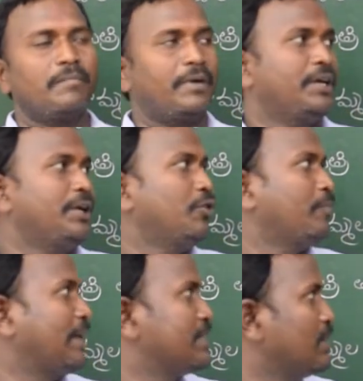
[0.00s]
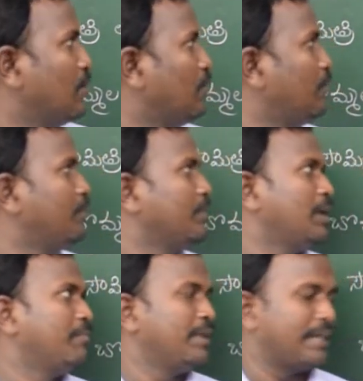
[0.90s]
పదిహేడవ పేజీలో
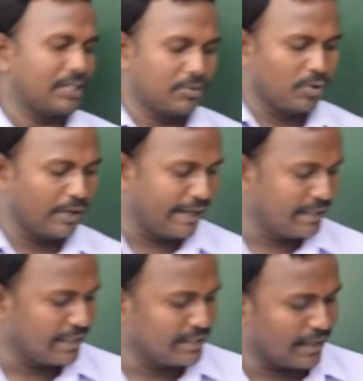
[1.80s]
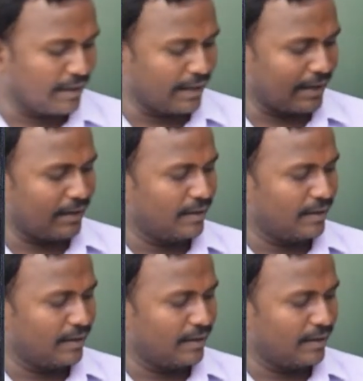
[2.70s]
మీ టెక్స్ట్ బుక్లో ఏం చేస్తారంటే